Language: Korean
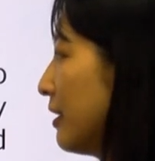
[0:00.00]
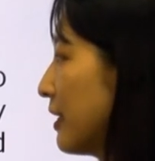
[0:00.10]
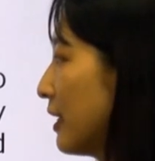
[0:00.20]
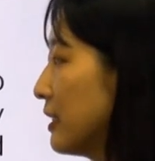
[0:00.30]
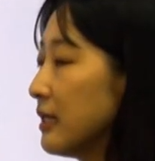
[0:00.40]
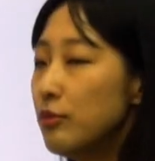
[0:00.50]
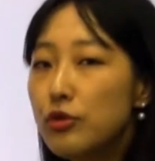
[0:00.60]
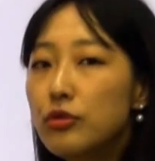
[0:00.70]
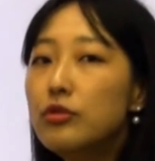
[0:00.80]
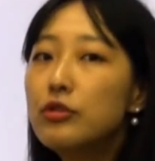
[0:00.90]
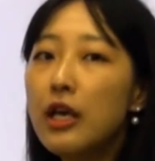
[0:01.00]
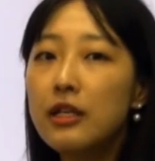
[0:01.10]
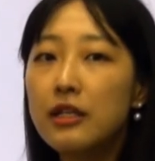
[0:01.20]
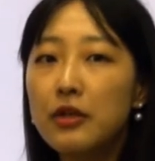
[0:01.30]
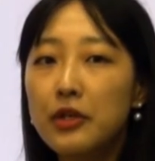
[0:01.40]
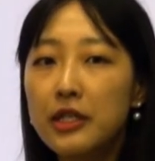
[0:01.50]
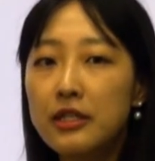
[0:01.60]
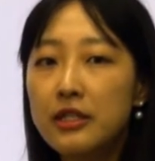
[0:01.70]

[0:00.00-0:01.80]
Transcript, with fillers: 자, 지금 중국의 리더인